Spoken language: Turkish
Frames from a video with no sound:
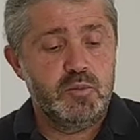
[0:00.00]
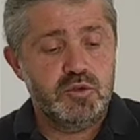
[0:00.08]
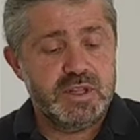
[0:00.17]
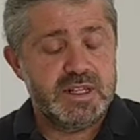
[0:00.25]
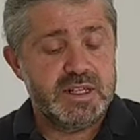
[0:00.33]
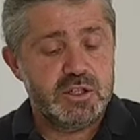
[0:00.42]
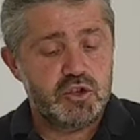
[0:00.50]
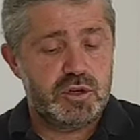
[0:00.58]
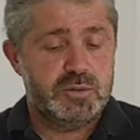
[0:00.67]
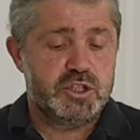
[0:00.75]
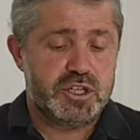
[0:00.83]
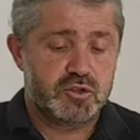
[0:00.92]
Bununla ilgili
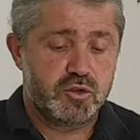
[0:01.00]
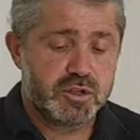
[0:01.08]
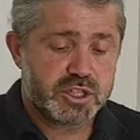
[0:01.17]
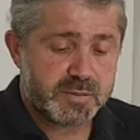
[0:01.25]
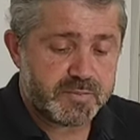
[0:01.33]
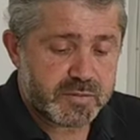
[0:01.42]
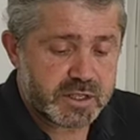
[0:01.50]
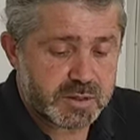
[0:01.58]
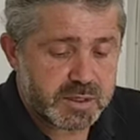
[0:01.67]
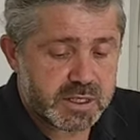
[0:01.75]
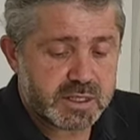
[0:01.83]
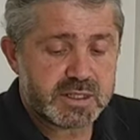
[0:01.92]
şöyle bir şey söyleyeceğim.
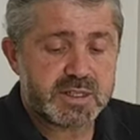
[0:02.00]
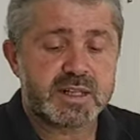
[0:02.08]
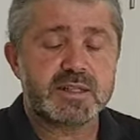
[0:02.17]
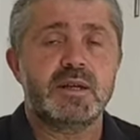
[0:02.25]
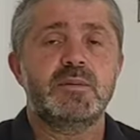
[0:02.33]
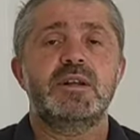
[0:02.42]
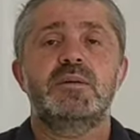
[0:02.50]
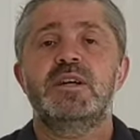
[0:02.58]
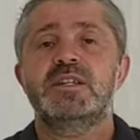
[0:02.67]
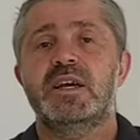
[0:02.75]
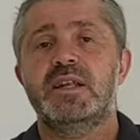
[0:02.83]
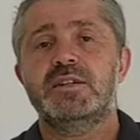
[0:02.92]
Şimdi setle
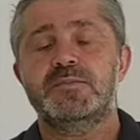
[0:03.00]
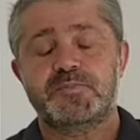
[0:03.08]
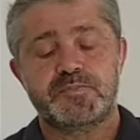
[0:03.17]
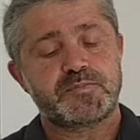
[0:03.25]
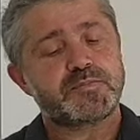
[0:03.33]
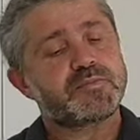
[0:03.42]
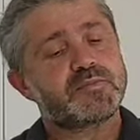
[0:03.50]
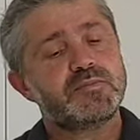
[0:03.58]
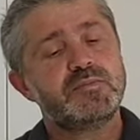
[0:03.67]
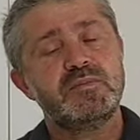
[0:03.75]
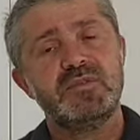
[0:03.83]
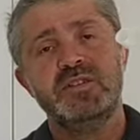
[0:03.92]
beraber gelen
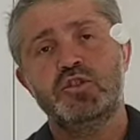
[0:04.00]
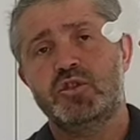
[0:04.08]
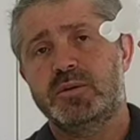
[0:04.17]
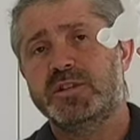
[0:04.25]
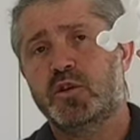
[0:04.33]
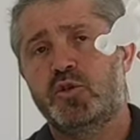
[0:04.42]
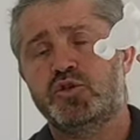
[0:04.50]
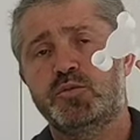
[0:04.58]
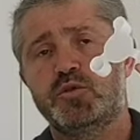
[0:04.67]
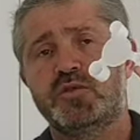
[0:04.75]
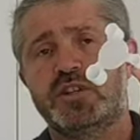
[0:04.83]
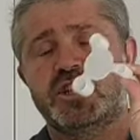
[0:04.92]
şöyle bir
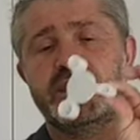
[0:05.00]
ölçümüz var.